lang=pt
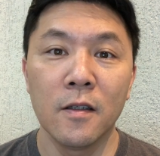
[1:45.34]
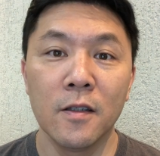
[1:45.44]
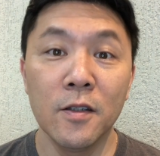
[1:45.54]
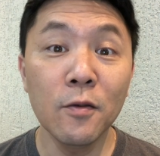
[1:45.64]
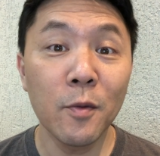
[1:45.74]

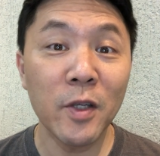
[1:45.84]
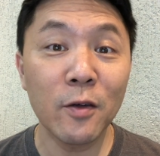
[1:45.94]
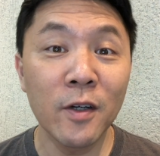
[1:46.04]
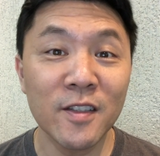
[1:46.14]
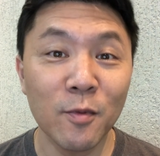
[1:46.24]
E o
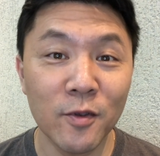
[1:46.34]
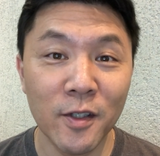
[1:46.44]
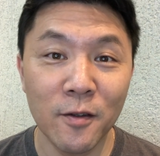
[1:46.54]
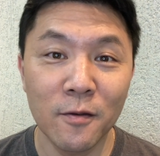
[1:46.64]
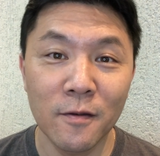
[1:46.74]
amigo
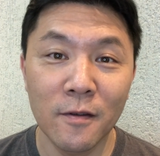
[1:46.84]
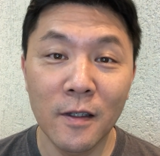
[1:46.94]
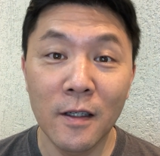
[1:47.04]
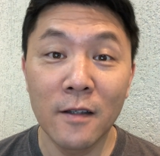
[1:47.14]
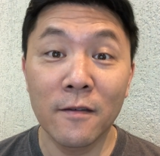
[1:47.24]
respondeu:
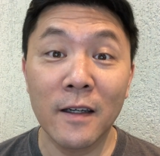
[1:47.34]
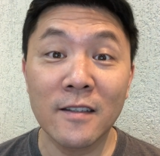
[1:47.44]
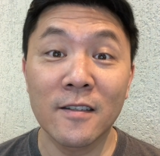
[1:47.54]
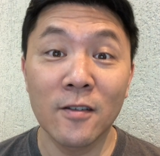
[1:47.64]
Faz